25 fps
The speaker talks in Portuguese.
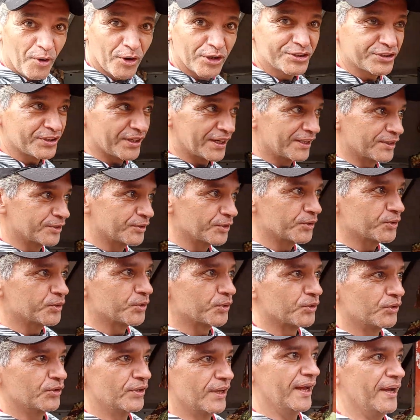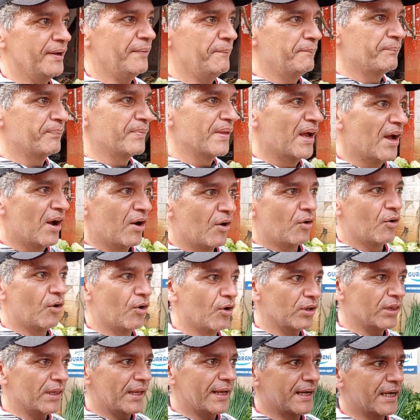mostrando tudo, né?
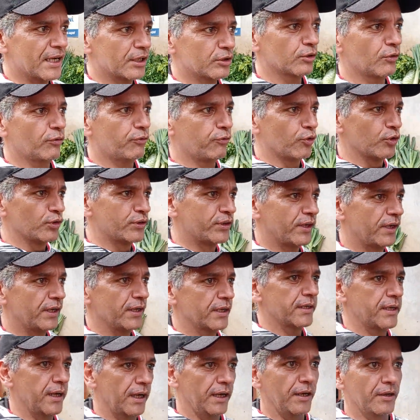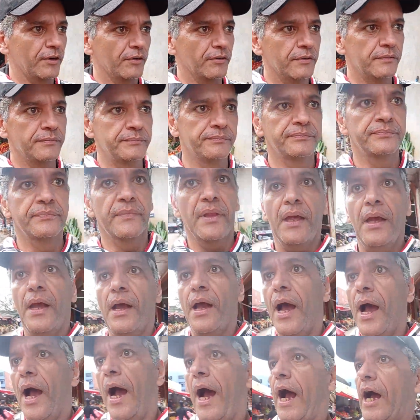Ô Leandro Futriqueiro.
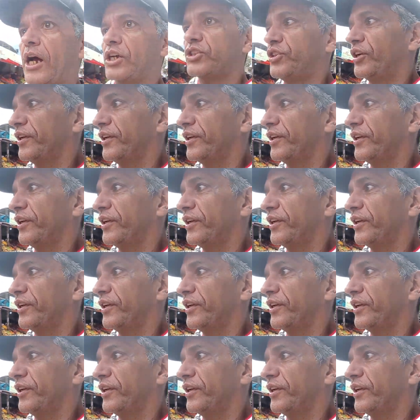A